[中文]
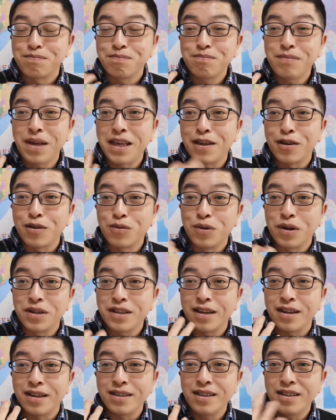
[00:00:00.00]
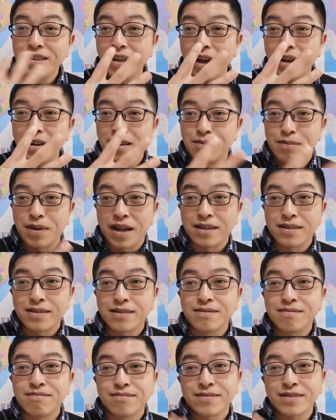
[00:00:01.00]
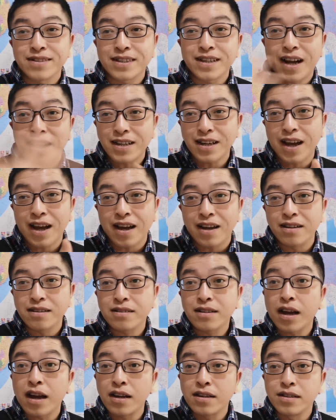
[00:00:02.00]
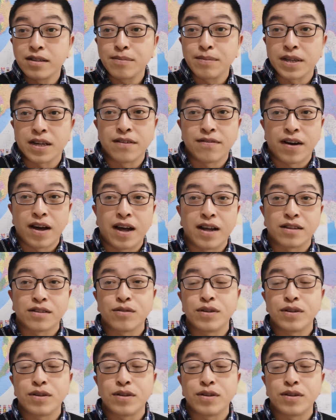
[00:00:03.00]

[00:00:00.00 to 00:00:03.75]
美国的印第安人吧，咔嚓，大概是这么一个方案。